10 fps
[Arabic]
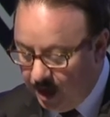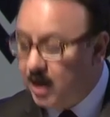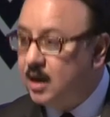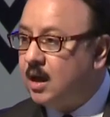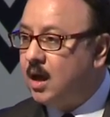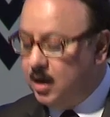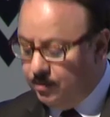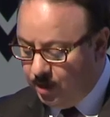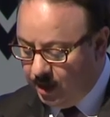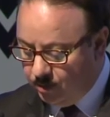
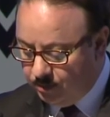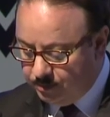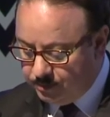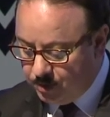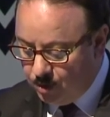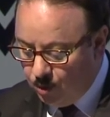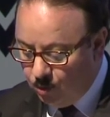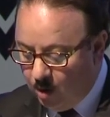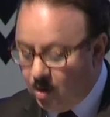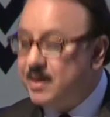القائم اليوم
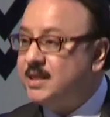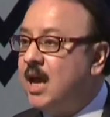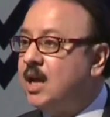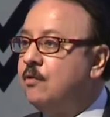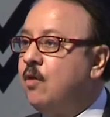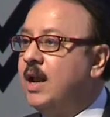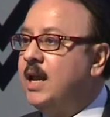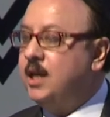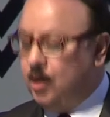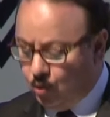وهو ما تعكف
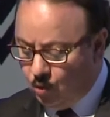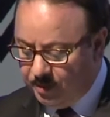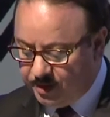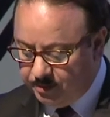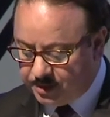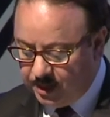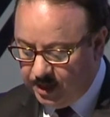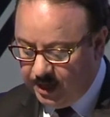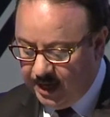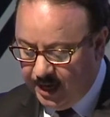عليه الحكومة
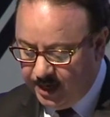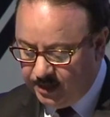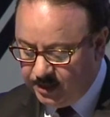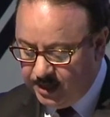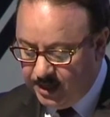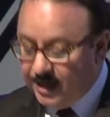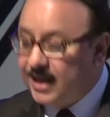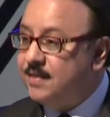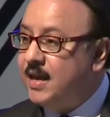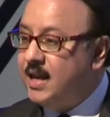المصرية الآن
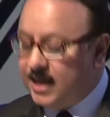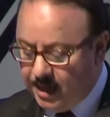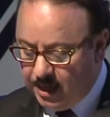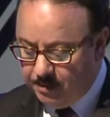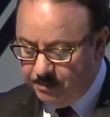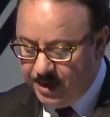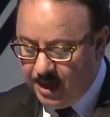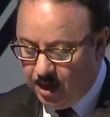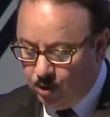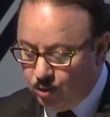كذلك
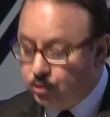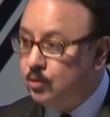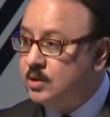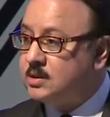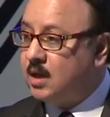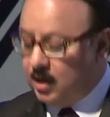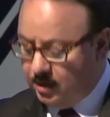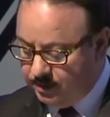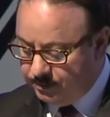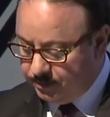بناء جثور الثقة
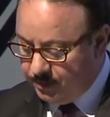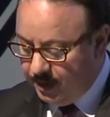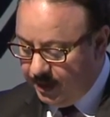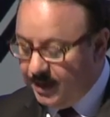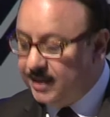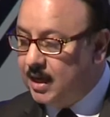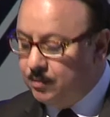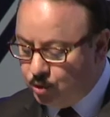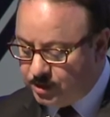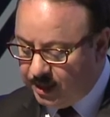لدى
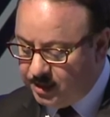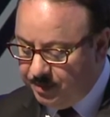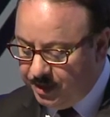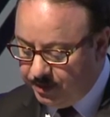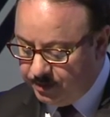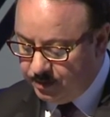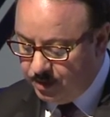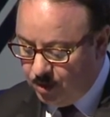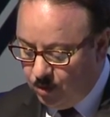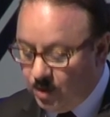المستخدمين
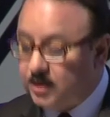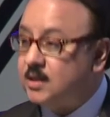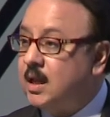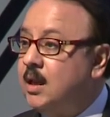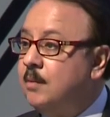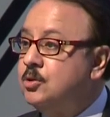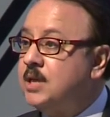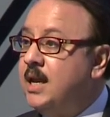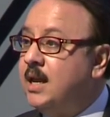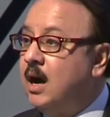ويتطلب
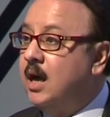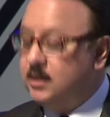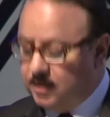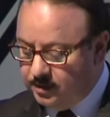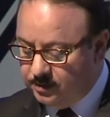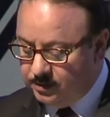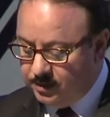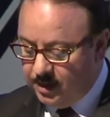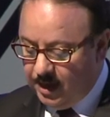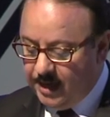ذلك أيضا
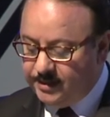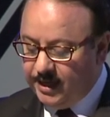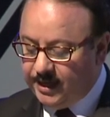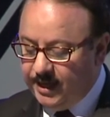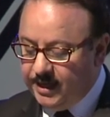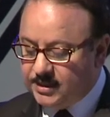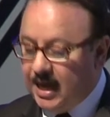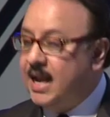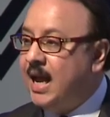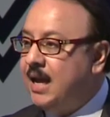التركيز
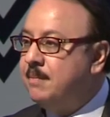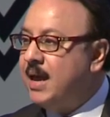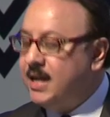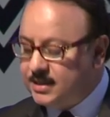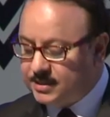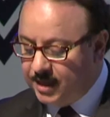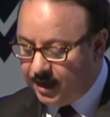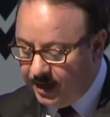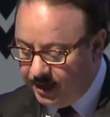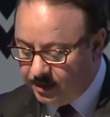على حماية
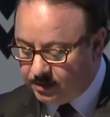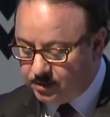سرية